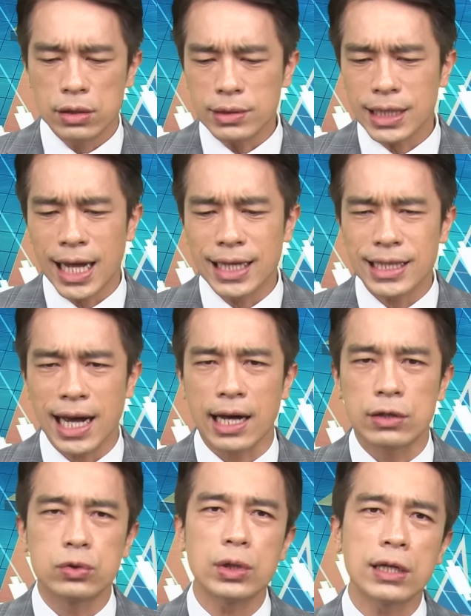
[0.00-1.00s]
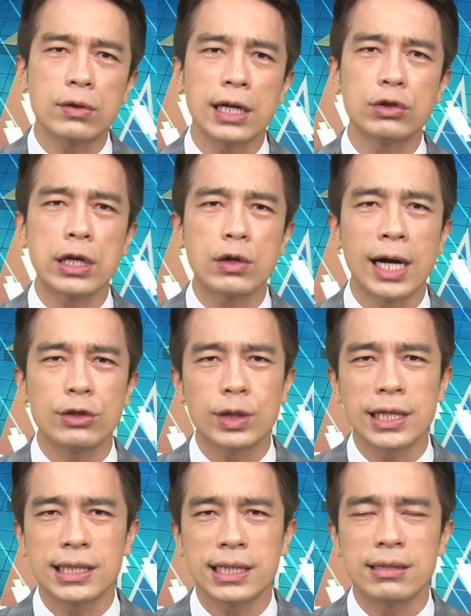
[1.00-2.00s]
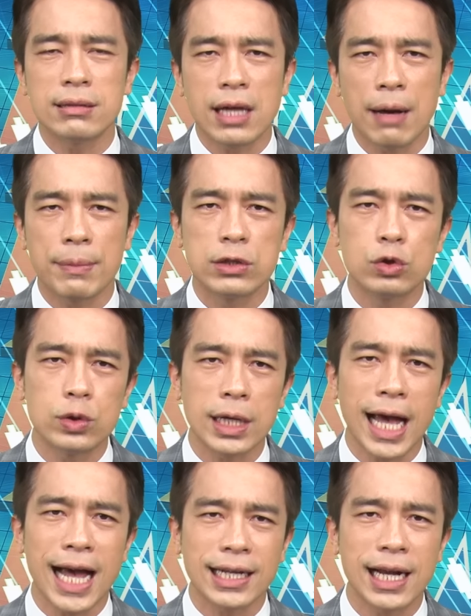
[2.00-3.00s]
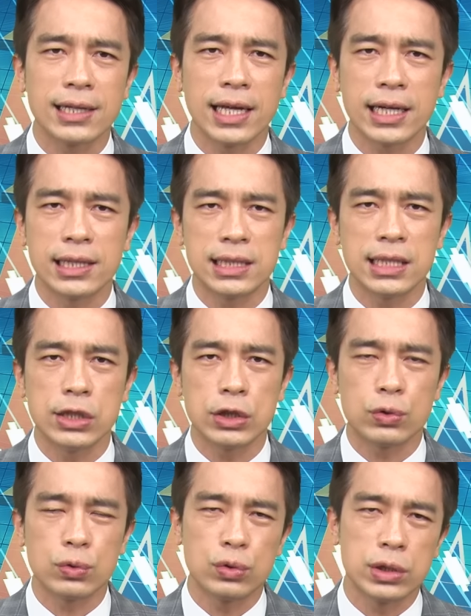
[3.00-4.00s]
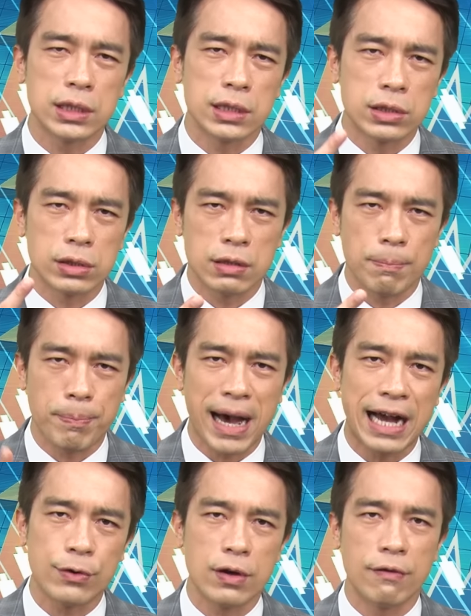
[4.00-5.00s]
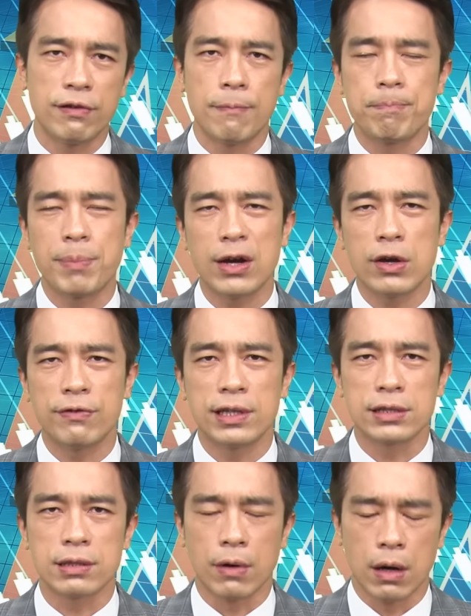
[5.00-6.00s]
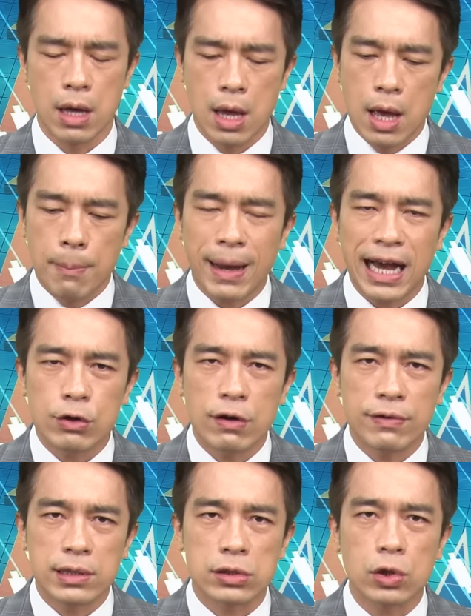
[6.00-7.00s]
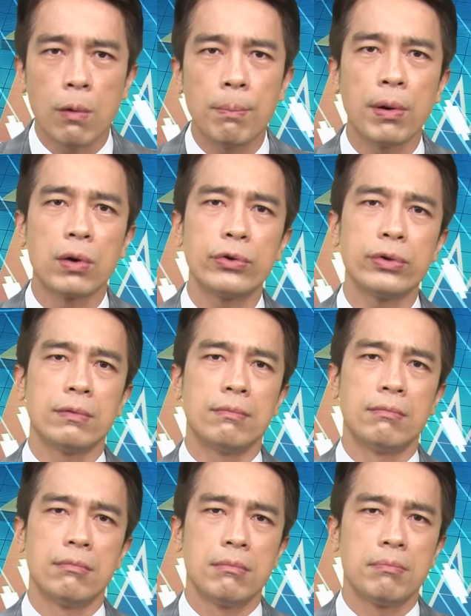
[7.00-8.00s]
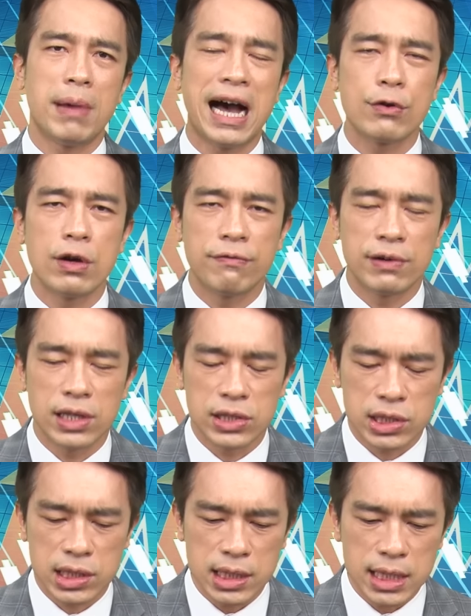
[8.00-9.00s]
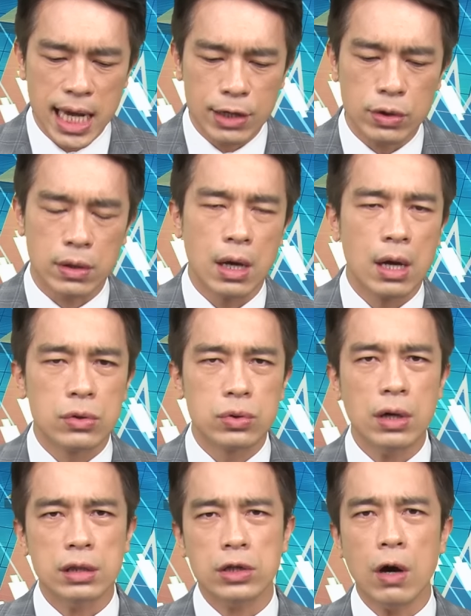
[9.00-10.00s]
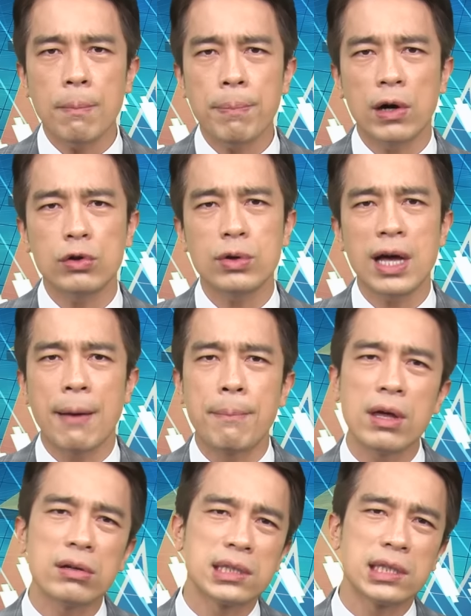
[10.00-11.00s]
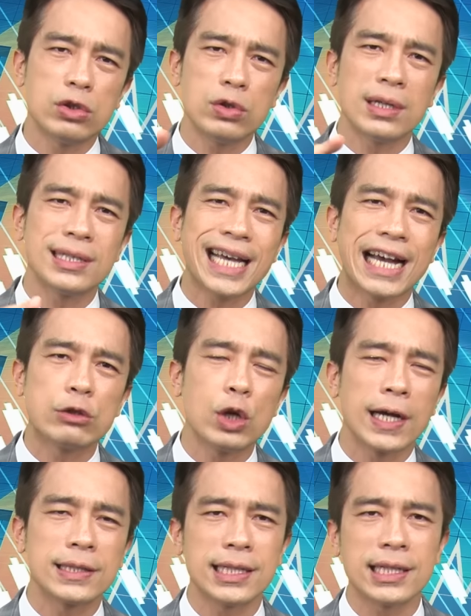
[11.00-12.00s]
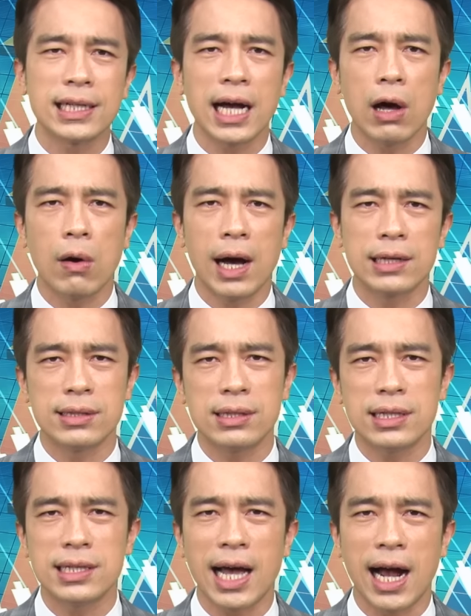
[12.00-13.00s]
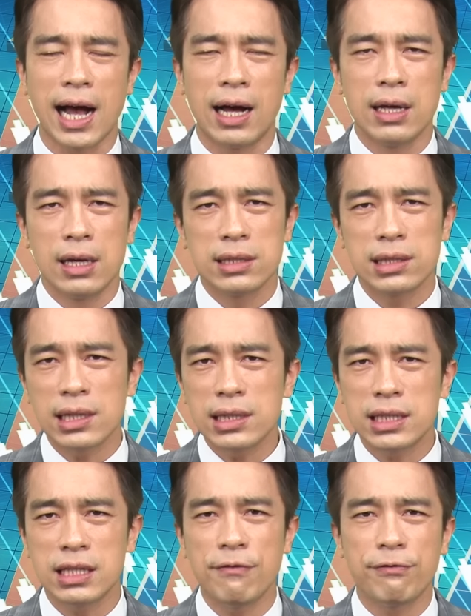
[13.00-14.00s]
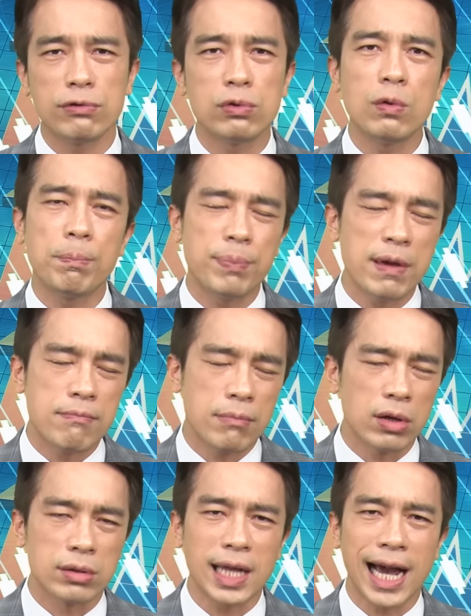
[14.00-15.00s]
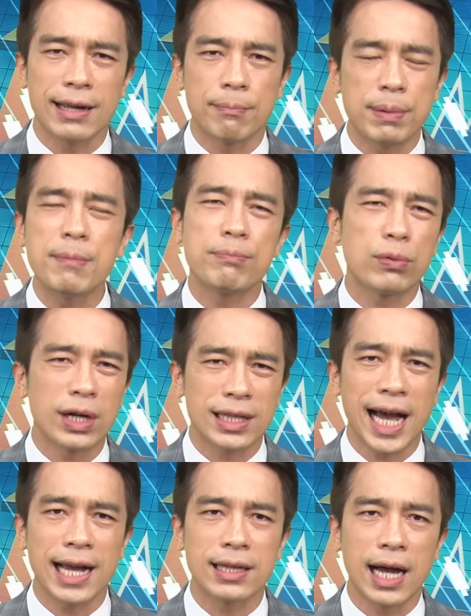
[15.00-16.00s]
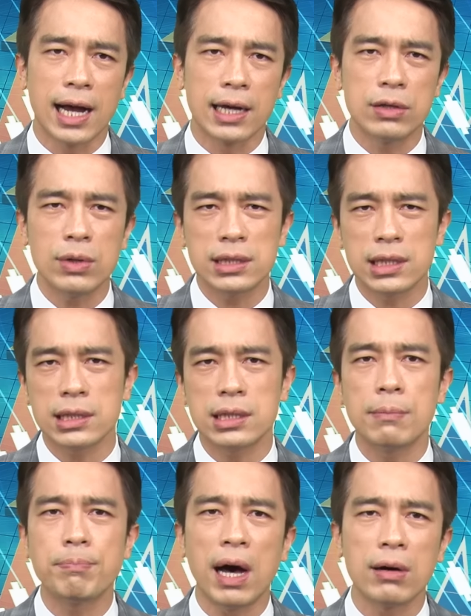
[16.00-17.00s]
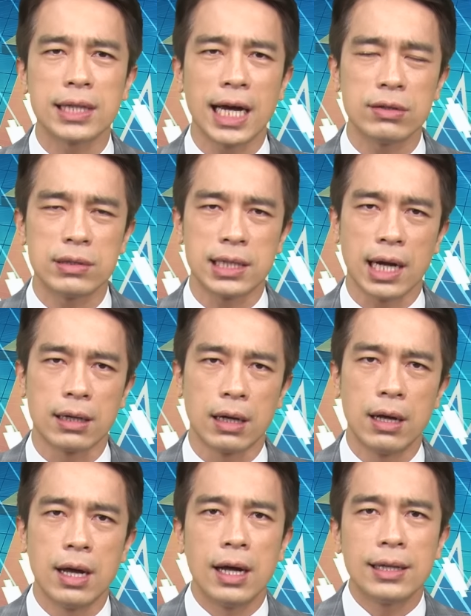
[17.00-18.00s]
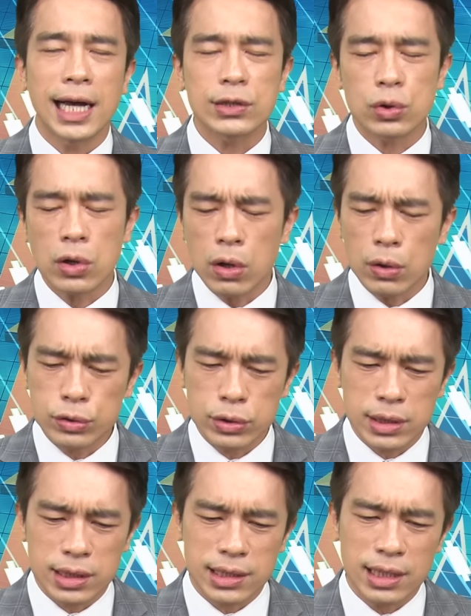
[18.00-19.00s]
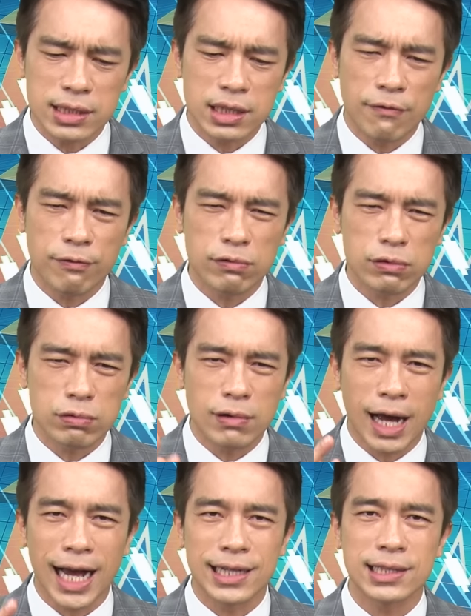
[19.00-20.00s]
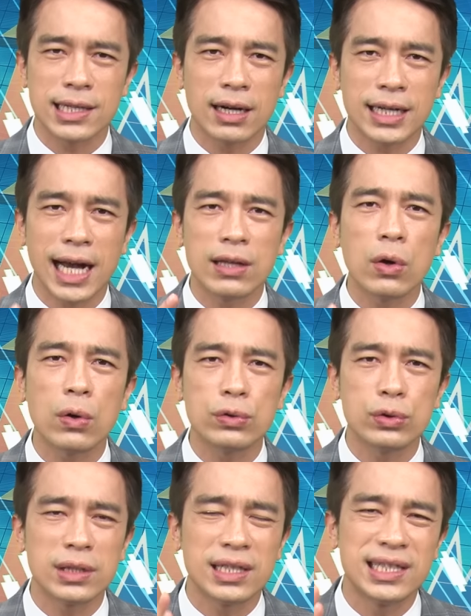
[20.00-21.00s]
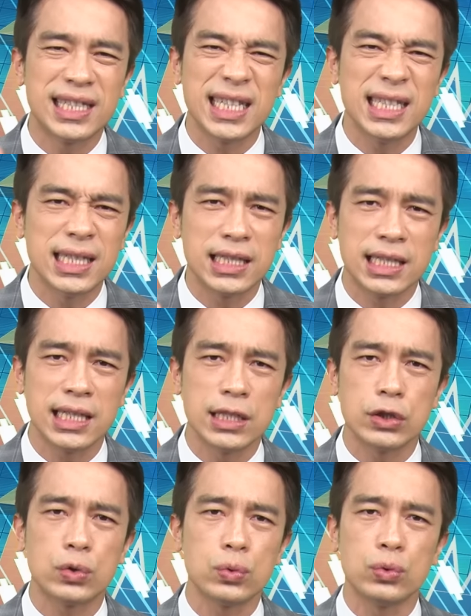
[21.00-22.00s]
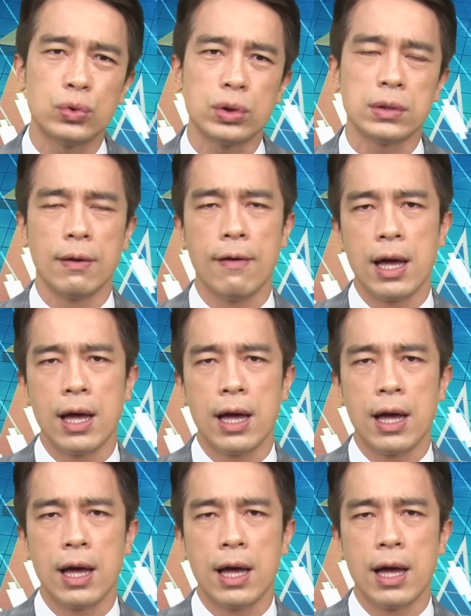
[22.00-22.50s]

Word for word: 通常来讲啊，最快最快最新，他们最爱看的一个经济数字就是八月份，八月份的什么？八月份的通膨率，八月份的失业率。如果通膨率啊没有持续的再创新高的话，实际上啊，升息幅度并没有太，并不会太大。因为其实鲍尔他就讲了，他说后续的升息幅度还是要看后续的经济数据。